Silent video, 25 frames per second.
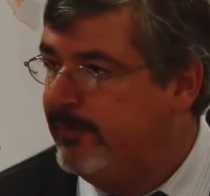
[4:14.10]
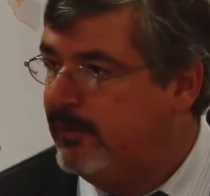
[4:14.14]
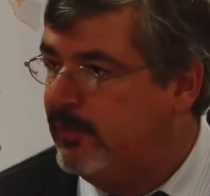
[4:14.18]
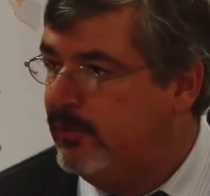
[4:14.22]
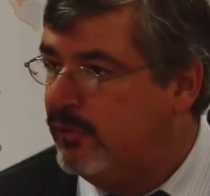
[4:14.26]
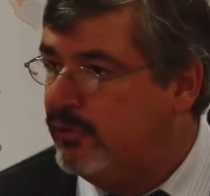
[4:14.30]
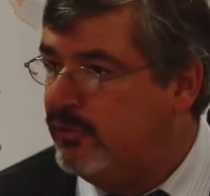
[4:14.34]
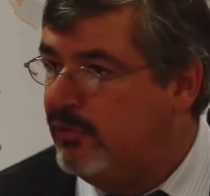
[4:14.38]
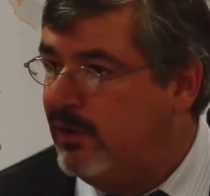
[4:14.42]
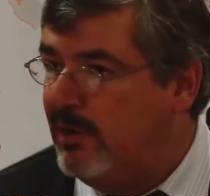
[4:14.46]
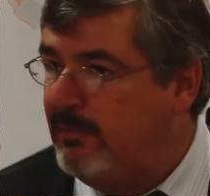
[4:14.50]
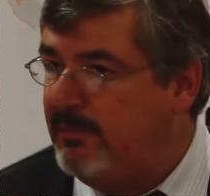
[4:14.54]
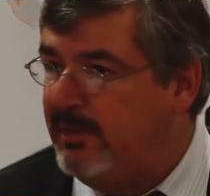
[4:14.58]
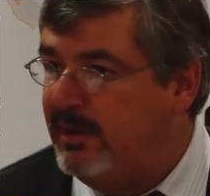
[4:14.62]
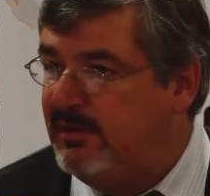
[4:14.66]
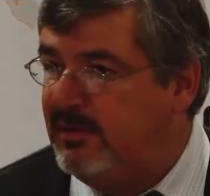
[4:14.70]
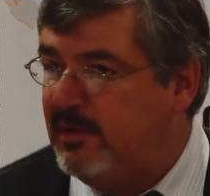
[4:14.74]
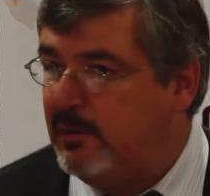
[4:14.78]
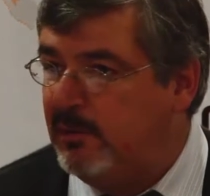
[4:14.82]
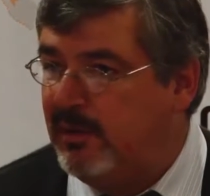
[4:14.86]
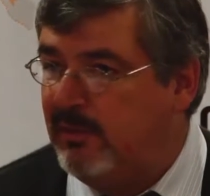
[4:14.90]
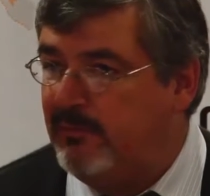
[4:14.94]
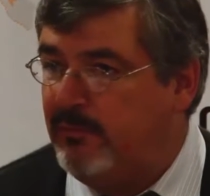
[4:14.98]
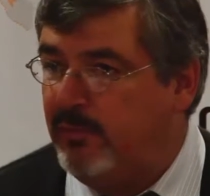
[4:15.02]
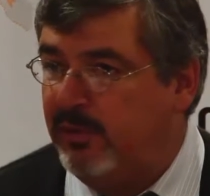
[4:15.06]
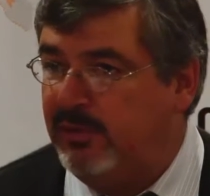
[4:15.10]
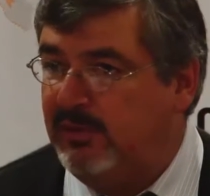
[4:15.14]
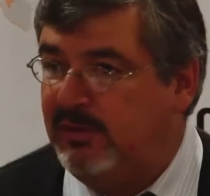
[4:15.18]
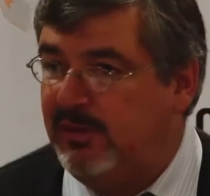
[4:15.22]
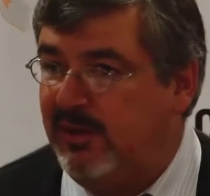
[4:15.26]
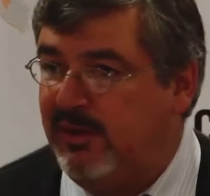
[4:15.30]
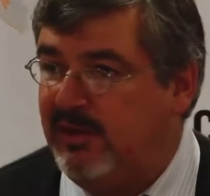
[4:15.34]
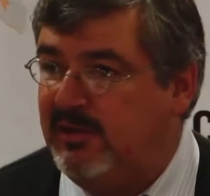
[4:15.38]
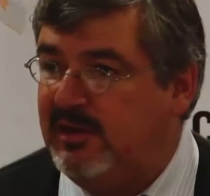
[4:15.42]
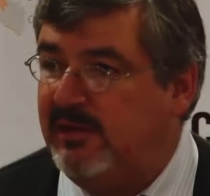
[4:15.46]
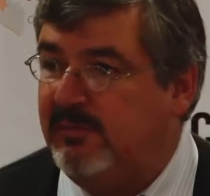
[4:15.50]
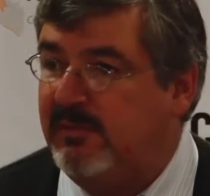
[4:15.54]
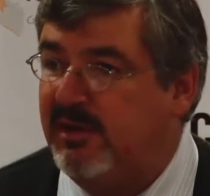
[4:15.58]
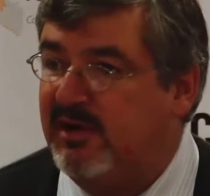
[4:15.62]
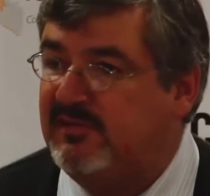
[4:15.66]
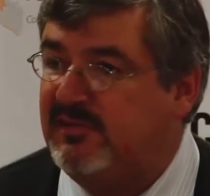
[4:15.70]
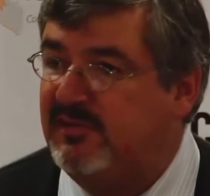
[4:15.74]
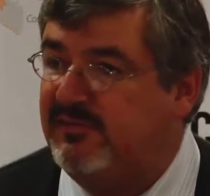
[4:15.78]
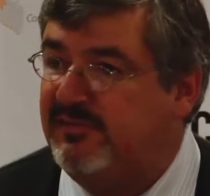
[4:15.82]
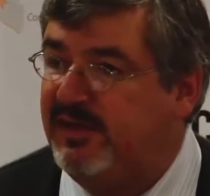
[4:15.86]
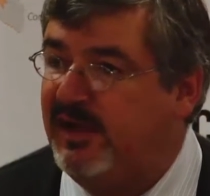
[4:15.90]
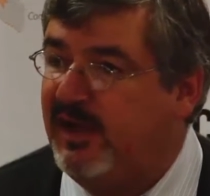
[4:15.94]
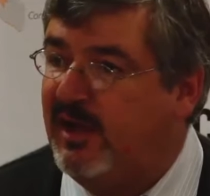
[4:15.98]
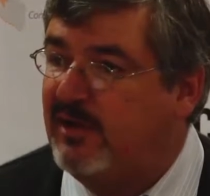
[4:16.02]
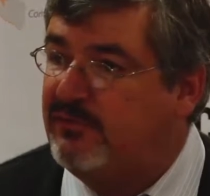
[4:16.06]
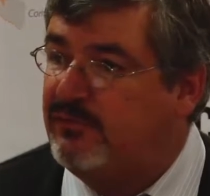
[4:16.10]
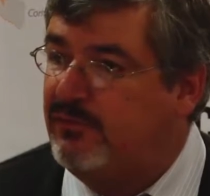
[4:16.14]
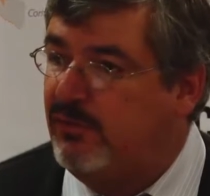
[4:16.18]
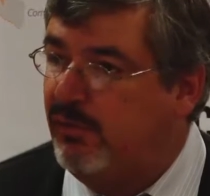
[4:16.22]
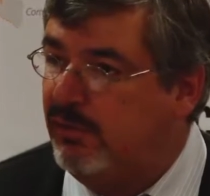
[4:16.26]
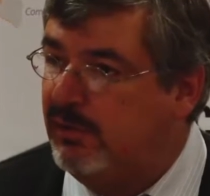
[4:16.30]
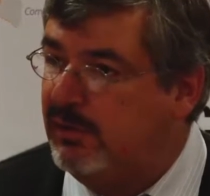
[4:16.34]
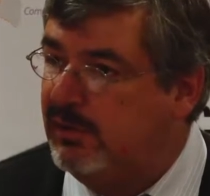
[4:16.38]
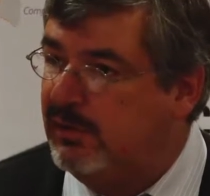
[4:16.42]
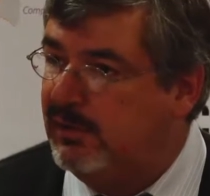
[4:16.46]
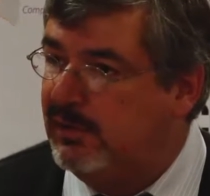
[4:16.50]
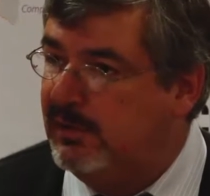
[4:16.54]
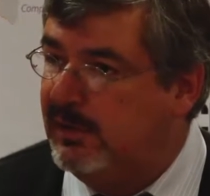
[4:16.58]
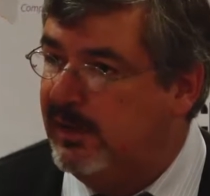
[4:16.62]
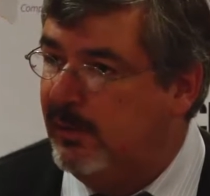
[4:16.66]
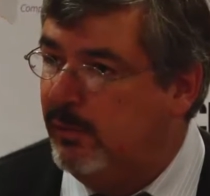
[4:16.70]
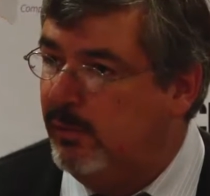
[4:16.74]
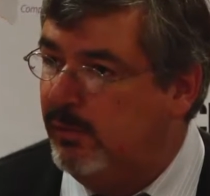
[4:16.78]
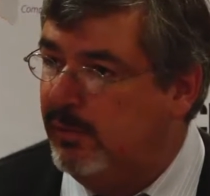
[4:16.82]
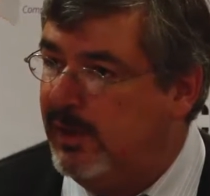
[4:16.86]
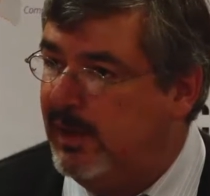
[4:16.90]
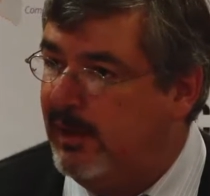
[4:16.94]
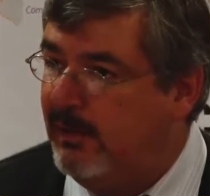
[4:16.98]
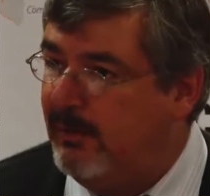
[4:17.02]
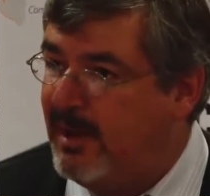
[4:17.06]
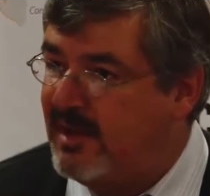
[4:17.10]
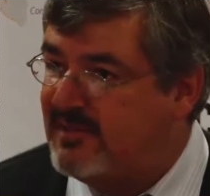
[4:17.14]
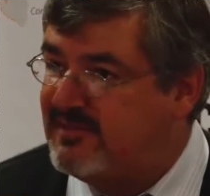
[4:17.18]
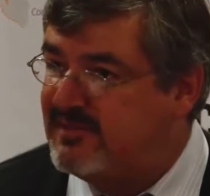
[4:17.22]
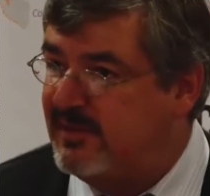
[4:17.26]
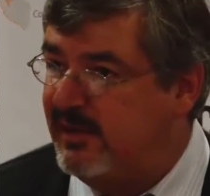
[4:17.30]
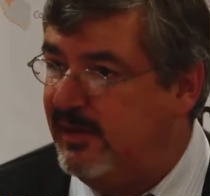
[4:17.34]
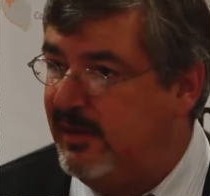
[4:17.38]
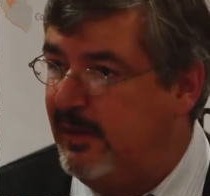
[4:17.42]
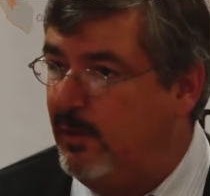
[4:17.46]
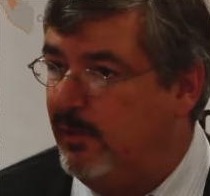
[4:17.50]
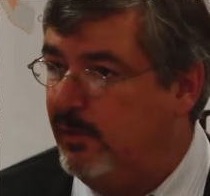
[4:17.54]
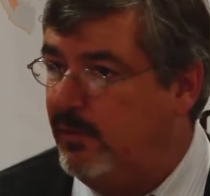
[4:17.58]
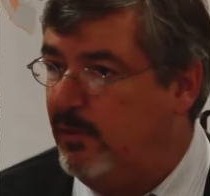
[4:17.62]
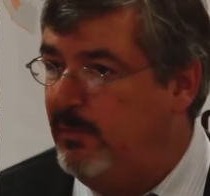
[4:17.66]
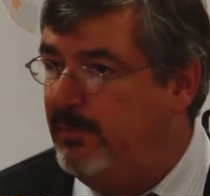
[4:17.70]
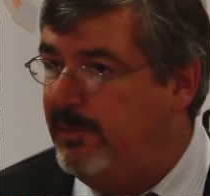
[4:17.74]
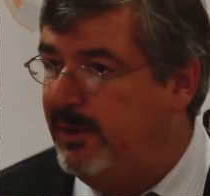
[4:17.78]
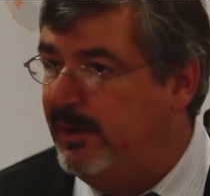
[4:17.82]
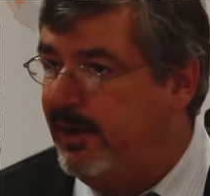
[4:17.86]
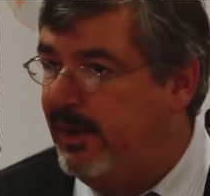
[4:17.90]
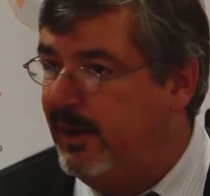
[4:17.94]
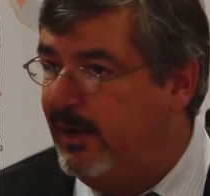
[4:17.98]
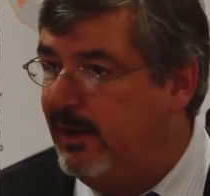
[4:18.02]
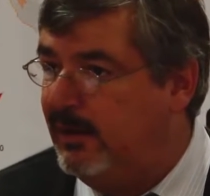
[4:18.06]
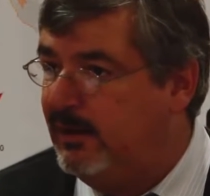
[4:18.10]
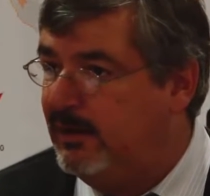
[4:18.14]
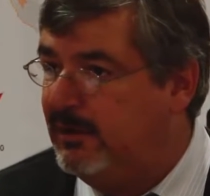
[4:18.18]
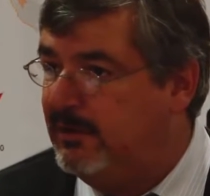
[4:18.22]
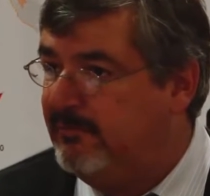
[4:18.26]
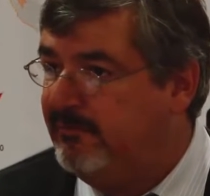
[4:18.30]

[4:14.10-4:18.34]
no solamente una fuente de diversificación de una base económica